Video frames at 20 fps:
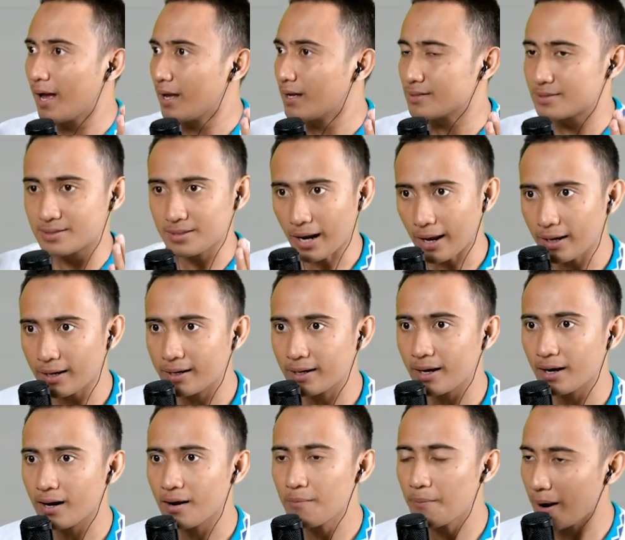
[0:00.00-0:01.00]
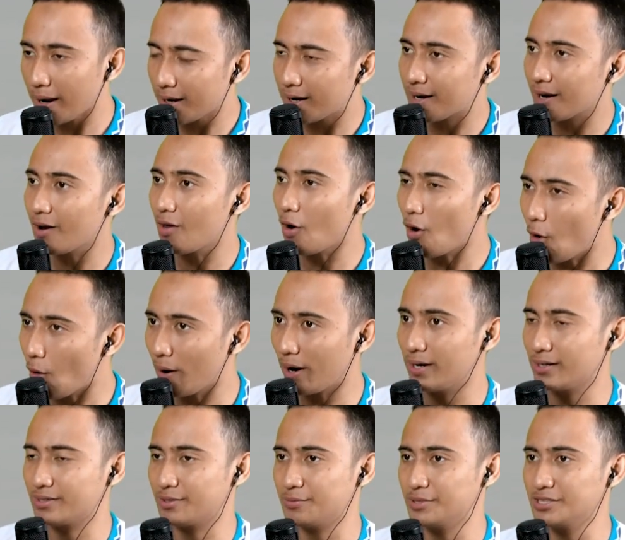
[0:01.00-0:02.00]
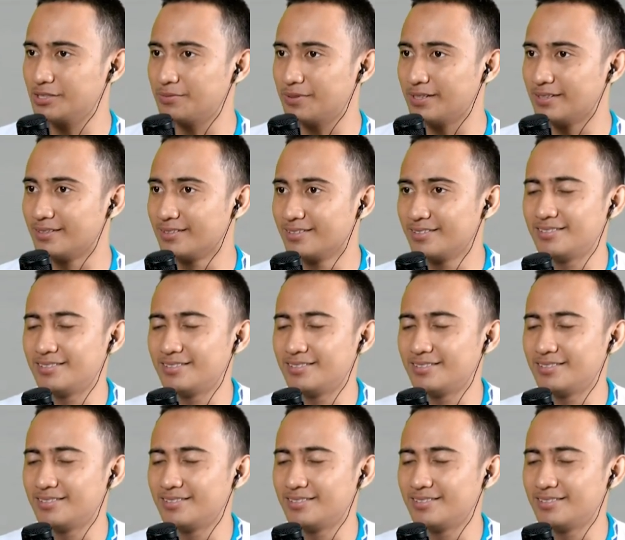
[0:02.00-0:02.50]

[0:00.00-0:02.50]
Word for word: striker Michael Owen teman-teman.